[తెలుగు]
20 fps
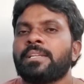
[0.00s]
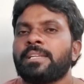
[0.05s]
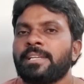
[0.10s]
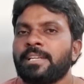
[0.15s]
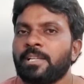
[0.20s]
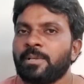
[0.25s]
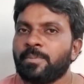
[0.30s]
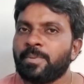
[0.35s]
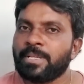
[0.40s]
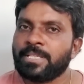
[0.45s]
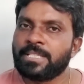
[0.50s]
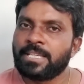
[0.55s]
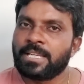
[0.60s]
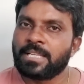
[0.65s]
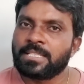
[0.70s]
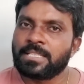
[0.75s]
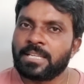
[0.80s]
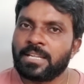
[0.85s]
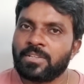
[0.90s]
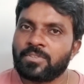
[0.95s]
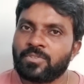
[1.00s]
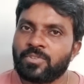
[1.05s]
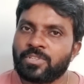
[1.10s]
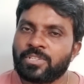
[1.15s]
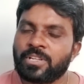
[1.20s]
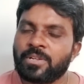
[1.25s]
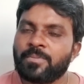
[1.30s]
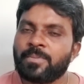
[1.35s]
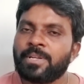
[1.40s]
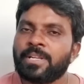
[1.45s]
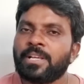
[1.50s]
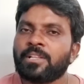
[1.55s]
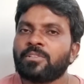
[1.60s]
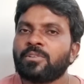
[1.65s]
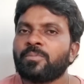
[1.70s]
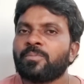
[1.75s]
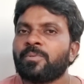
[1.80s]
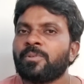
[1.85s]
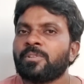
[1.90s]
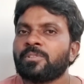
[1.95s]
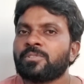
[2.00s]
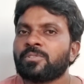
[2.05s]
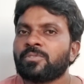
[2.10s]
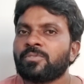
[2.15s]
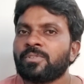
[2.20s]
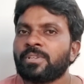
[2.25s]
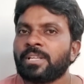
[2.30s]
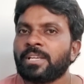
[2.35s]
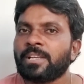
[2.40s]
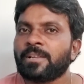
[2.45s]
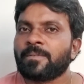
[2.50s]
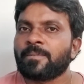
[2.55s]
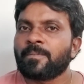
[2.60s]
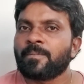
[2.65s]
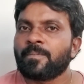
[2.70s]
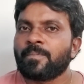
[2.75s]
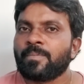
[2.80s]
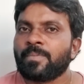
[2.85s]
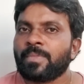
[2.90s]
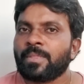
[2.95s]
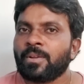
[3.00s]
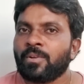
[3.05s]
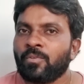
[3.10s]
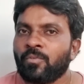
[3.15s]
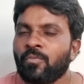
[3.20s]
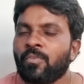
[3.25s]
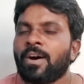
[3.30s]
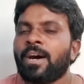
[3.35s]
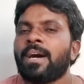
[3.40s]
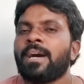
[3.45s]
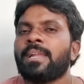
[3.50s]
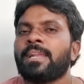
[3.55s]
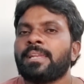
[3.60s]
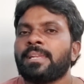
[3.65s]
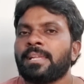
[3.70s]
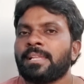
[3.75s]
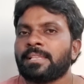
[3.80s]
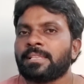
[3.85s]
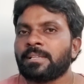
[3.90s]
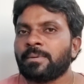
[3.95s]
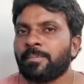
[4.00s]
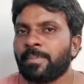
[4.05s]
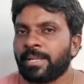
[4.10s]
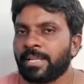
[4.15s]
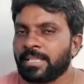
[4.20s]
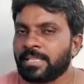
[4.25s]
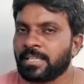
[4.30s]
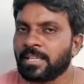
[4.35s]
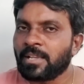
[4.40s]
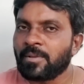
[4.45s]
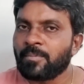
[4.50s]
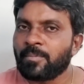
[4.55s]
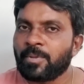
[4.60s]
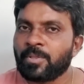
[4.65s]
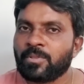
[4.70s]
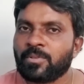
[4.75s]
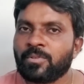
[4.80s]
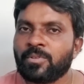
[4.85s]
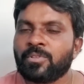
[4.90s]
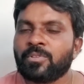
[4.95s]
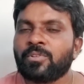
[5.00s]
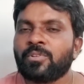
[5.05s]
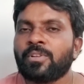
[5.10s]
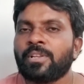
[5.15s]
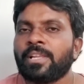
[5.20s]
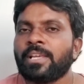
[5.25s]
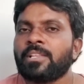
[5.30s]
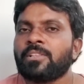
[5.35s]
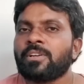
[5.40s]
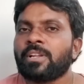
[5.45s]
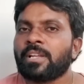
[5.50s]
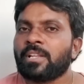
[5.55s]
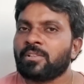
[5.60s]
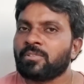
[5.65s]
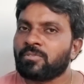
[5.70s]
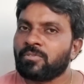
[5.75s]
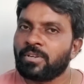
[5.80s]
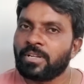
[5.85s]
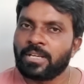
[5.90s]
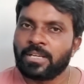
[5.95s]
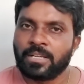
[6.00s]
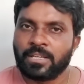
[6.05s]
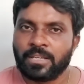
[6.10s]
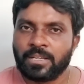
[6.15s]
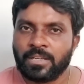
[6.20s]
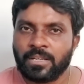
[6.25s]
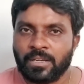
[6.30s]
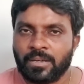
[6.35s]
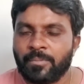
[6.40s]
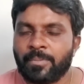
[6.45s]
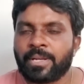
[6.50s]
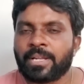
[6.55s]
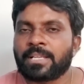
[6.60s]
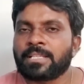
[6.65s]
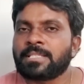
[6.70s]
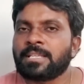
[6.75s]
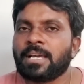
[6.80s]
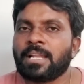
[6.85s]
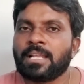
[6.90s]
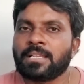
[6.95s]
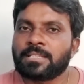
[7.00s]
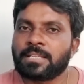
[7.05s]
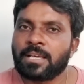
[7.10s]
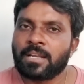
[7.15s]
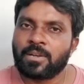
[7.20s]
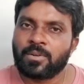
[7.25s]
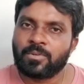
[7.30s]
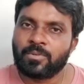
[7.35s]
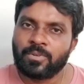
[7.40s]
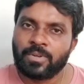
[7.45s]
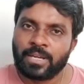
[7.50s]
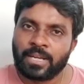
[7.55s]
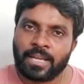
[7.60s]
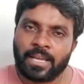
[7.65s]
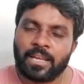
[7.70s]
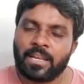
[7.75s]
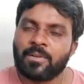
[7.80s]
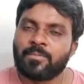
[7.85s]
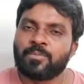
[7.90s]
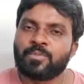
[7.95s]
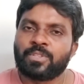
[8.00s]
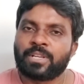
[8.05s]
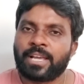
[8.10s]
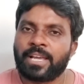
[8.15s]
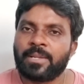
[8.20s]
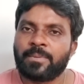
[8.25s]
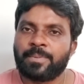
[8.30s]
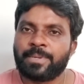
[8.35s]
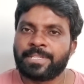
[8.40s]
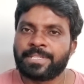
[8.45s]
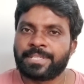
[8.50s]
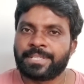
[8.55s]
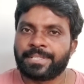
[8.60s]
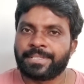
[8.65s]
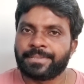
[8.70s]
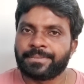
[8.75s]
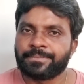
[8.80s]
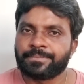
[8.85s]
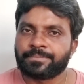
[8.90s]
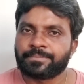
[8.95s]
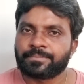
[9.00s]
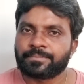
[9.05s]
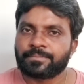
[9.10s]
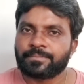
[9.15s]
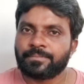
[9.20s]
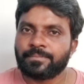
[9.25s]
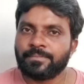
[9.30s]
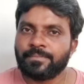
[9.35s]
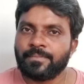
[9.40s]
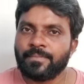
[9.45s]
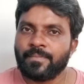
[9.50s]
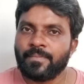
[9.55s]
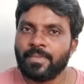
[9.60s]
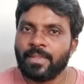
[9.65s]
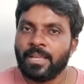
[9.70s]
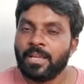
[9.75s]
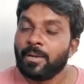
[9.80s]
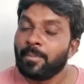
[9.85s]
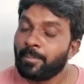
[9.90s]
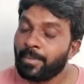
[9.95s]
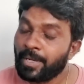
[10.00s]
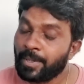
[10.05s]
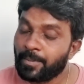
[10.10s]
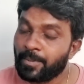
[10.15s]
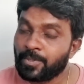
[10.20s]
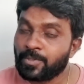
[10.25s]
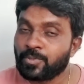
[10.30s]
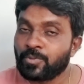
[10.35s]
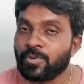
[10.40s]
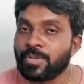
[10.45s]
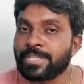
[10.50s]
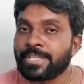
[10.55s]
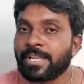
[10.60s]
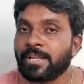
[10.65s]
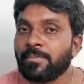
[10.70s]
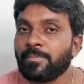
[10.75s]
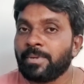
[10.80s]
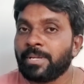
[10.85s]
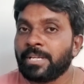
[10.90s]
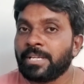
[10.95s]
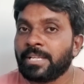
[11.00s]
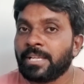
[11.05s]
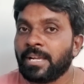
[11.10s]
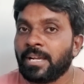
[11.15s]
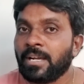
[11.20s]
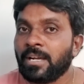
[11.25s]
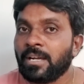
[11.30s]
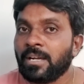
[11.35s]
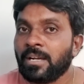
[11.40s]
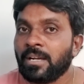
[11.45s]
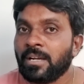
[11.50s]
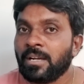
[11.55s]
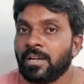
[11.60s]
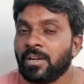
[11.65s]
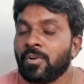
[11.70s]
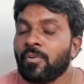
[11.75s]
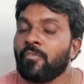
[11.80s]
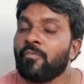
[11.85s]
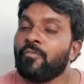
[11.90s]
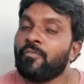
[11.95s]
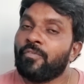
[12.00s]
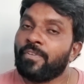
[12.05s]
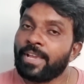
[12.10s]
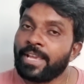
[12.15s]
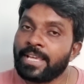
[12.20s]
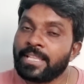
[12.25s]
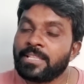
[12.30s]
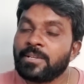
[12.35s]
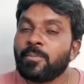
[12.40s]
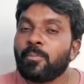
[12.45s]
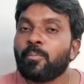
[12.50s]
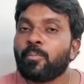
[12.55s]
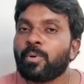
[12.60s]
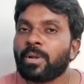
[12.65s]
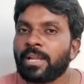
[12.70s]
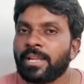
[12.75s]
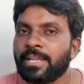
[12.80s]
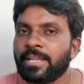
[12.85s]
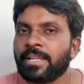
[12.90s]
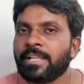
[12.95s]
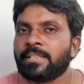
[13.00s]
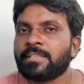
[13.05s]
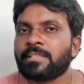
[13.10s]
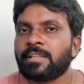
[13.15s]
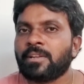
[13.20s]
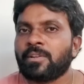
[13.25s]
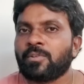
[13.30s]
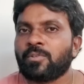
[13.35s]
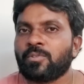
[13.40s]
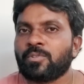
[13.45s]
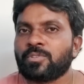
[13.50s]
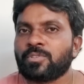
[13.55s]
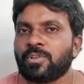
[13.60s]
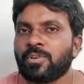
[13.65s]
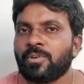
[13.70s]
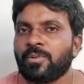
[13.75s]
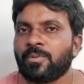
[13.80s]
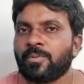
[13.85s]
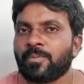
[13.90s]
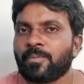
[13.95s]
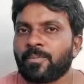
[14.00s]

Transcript: టీడీపీ జనసేన సోషల్ మీడియాతో పోల్చుకుంటే వాళ్ళంత బరితెగింపు ఇందులో లేదు అన్నది కూడా మనకు చాలాసార్లు కళ్ళ ముందు కనిపించేది మరి ఇప్పుడు సోషల్ మీడియా వేధింపుల నియంత్రణ కోసం